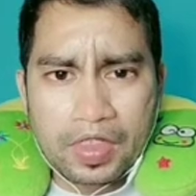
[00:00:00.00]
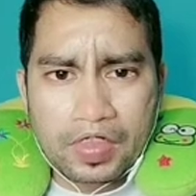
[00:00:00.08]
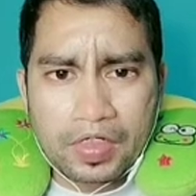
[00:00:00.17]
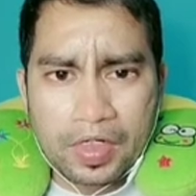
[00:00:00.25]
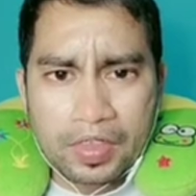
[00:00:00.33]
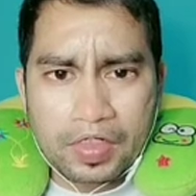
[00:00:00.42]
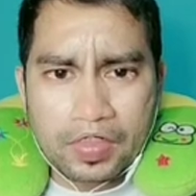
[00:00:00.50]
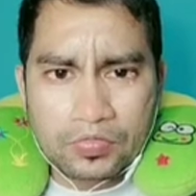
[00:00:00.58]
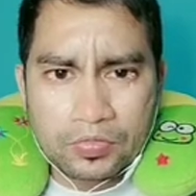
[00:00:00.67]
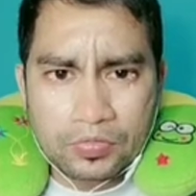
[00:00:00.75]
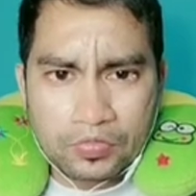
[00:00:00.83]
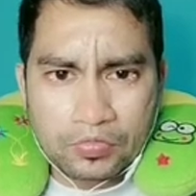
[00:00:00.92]
Karena
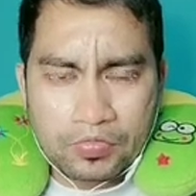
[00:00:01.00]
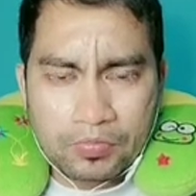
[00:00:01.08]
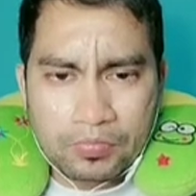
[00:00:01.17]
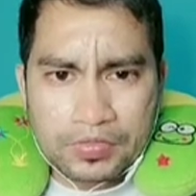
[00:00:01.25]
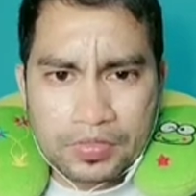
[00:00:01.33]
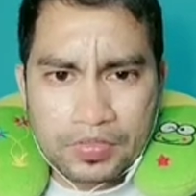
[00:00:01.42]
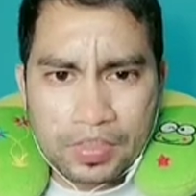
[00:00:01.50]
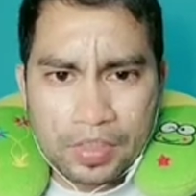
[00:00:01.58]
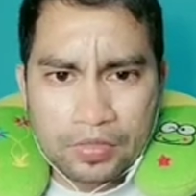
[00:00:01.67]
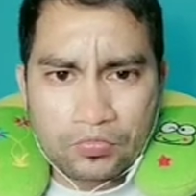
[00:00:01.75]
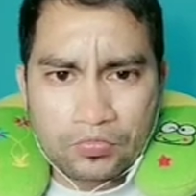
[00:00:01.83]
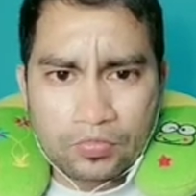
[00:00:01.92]
untuk membersihkan
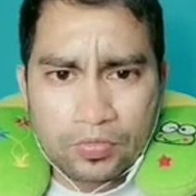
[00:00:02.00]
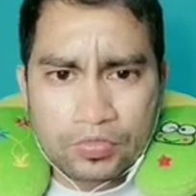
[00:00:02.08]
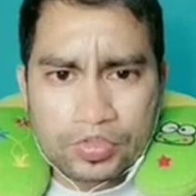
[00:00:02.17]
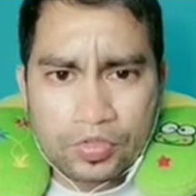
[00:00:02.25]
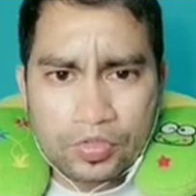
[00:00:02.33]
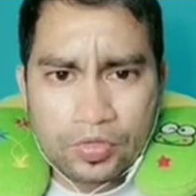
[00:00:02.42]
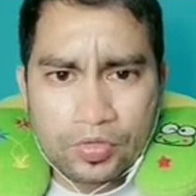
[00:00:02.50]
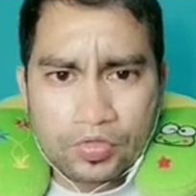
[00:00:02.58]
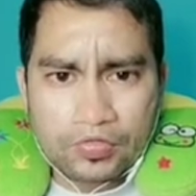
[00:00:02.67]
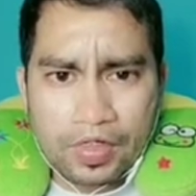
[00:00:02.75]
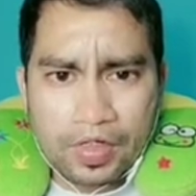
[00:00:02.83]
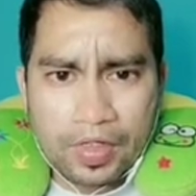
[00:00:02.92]
tuh disedot
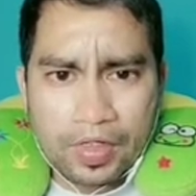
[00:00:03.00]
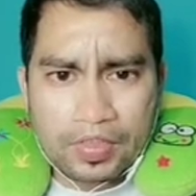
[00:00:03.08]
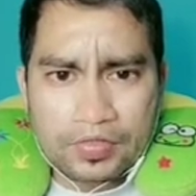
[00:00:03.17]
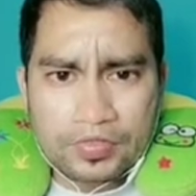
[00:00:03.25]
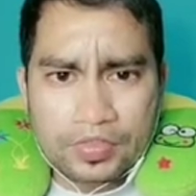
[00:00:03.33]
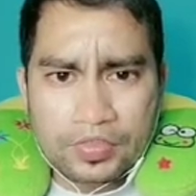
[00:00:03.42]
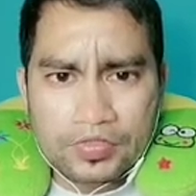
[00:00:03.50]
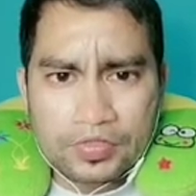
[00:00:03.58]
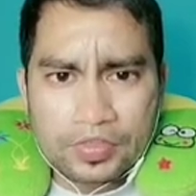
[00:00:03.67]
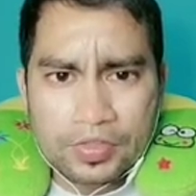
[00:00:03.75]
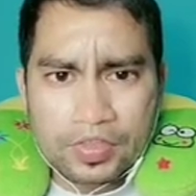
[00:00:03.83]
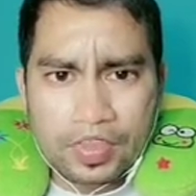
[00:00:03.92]
guys
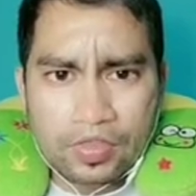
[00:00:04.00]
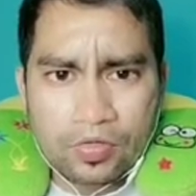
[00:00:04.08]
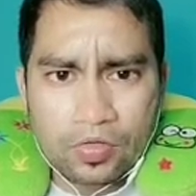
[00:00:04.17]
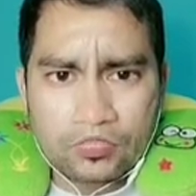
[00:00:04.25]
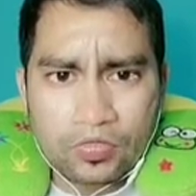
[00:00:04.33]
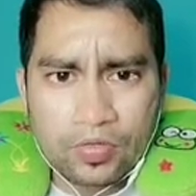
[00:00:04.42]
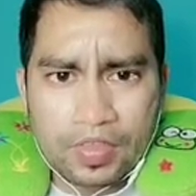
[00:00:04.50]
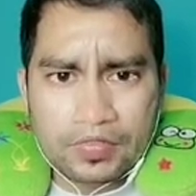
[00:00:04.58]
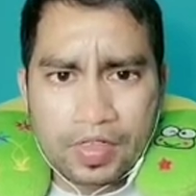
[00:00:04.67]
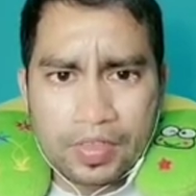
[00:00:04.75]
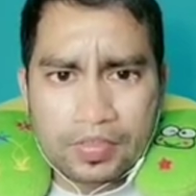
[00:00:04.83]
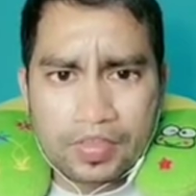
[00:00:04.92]
sisa-sisa kotoran
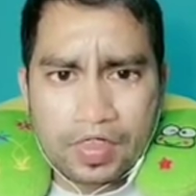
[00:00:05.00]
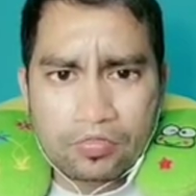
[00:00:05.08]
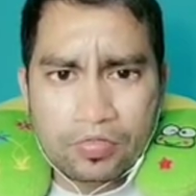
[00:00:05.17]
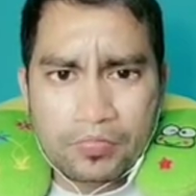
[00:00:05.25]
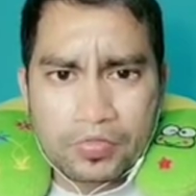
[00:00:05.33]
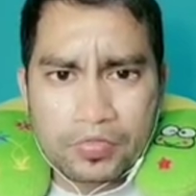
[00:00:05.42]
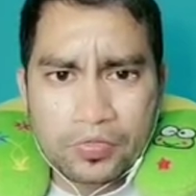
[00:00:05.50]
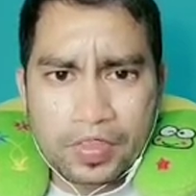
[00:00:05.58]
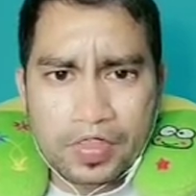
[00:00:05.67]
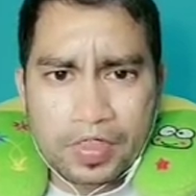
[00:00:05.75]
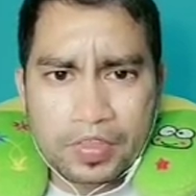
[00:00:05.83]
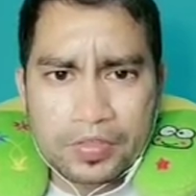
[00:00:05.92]
guys lalu dimasukkan
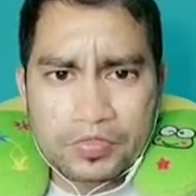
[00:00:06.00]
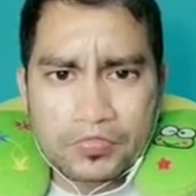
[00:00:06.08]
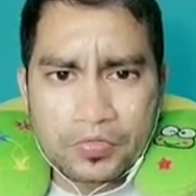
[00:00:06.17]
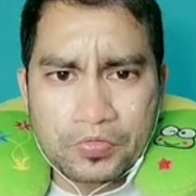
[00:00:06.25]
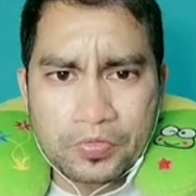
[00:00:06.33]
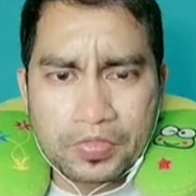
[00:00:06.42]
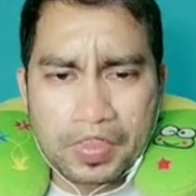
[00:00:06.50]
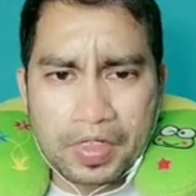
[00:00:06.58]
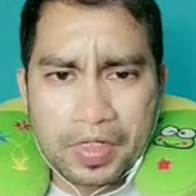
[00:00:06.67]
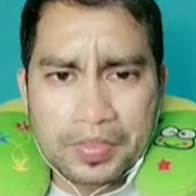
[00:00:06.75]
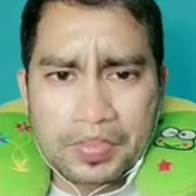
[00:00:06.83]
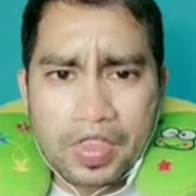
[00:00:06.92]
lagi isi perutnya
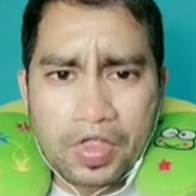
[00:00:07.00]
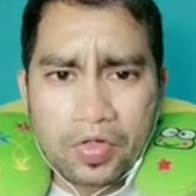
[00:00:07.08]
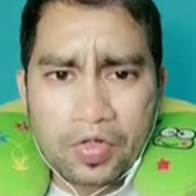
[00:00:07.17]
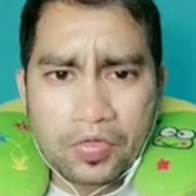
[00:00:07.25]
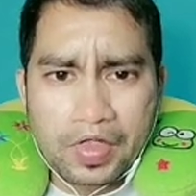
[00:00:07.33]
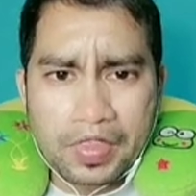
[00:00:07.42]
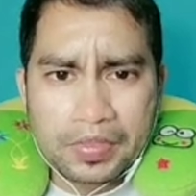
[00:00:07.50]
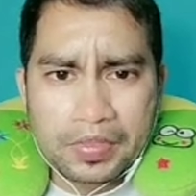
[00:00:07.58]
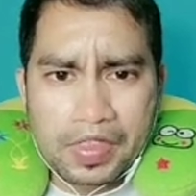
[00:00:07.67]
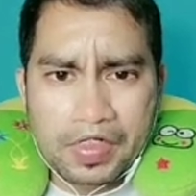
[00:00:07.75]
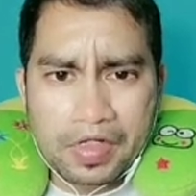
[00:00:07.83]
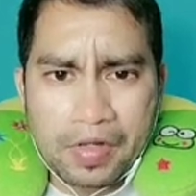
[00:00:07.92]
guys. Doain
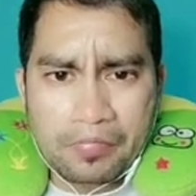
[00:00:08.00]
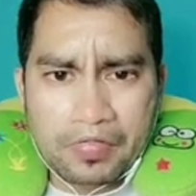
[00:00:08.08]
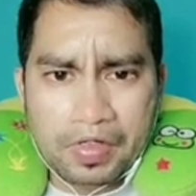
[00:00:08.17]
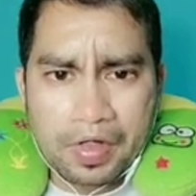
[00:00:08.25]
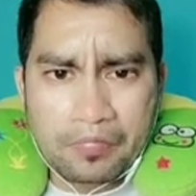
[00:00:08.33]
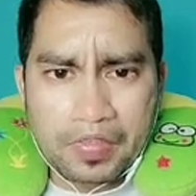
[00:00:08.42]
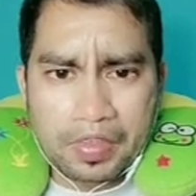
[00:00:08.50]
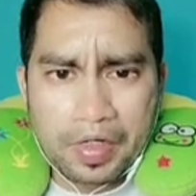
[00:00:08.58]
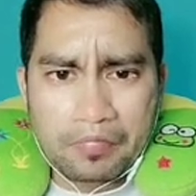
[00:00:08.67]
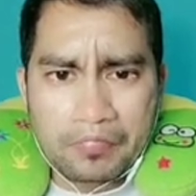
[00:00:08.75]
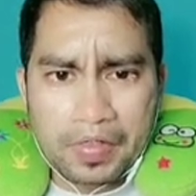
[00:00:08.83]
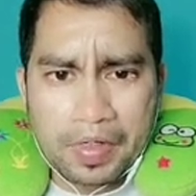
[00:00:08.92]
dia nggak
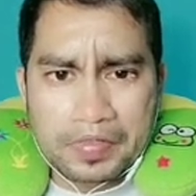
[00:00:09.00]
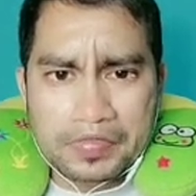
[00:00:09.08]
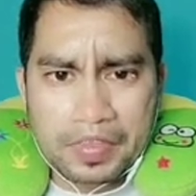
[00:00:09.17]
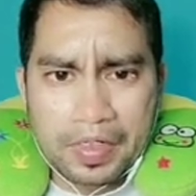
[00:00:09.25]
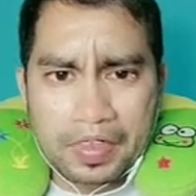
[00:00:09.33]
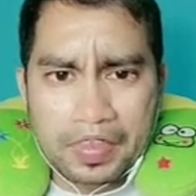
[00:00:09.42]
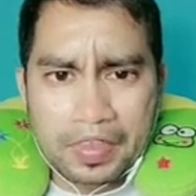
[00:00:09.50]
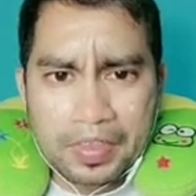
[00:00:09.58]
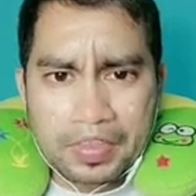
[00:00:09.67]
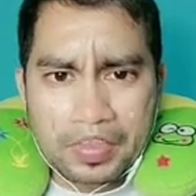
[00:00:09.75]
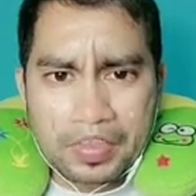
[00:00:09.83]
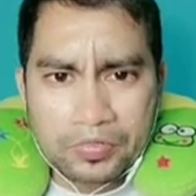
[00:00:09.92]
kenapa-kenapa guys ya
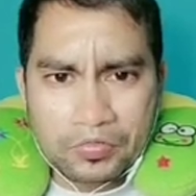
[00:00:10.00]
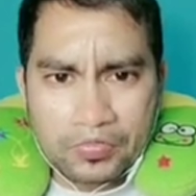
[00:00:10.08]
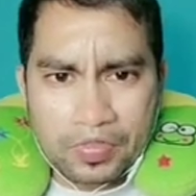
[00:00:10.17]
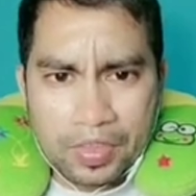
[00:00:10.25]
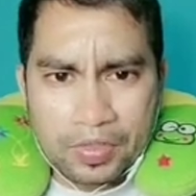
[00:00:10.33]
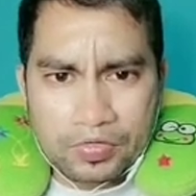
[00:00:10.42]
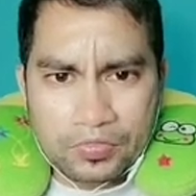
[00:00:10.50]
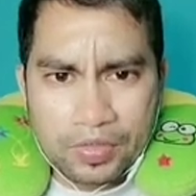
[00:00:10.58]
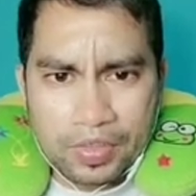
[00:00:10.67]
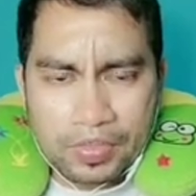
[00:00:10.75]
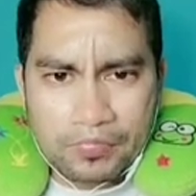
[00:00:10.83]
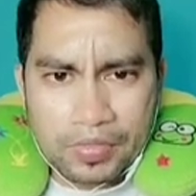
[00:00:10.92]
itu guys
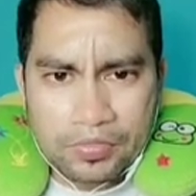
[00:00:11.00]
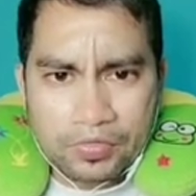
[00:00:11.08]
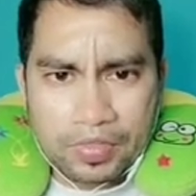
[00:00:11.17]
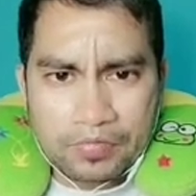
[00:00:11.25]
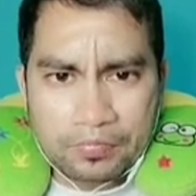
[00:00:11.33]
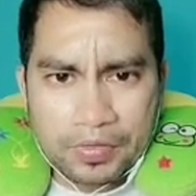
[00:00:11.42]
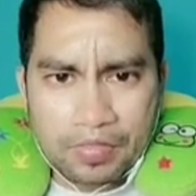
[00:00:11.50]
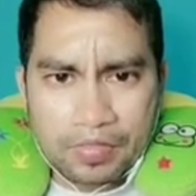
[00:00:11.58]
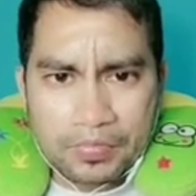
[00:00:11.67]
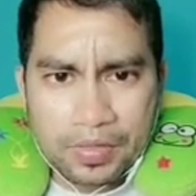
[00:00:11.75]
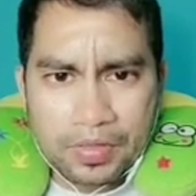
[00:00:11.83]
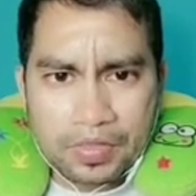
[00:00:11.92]
sudah dimasukkan
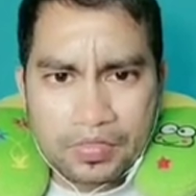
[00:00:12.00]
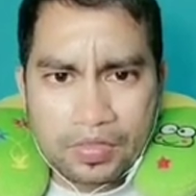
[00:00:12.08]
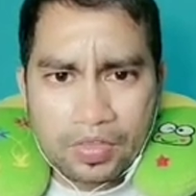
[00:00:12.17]
vitamin